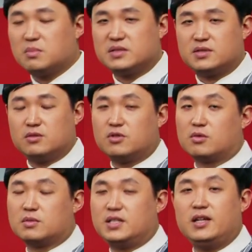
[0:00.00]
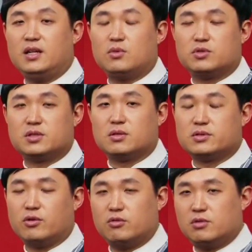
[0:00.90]
봤을 때는 우리 어떤 제2 도시죠.
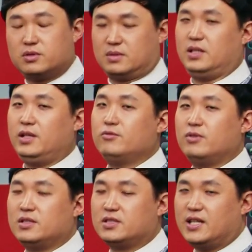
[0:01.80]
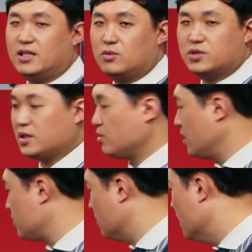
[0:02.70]
서울 이후에 이제 제2 도시이기도
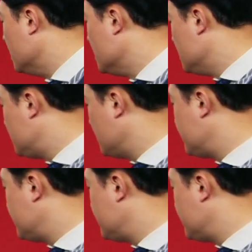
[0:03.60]
하고 이때